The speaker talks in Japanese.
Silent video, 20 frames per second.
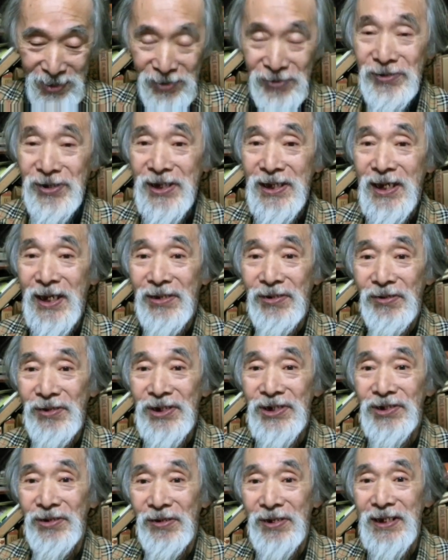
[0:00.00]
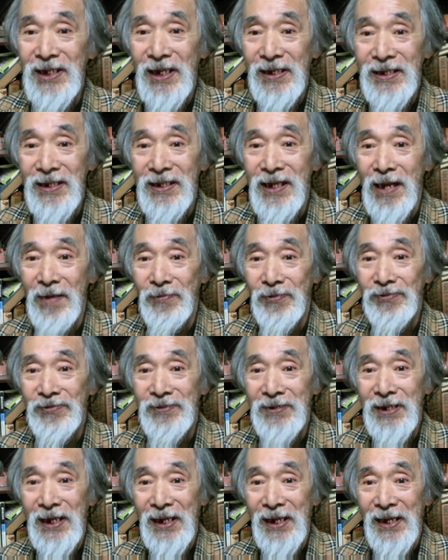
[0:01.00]
幸家と一緒になって大
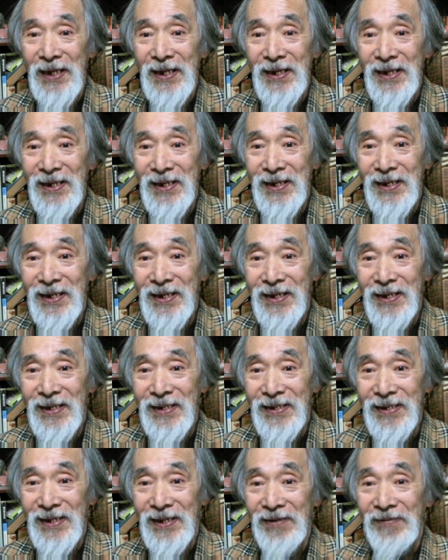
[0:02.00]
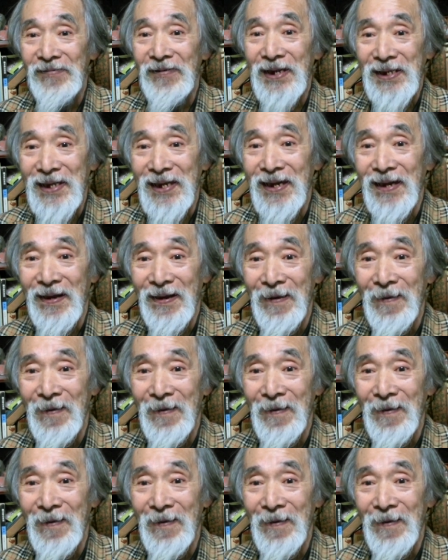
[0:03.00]
元らへ逃げるわけや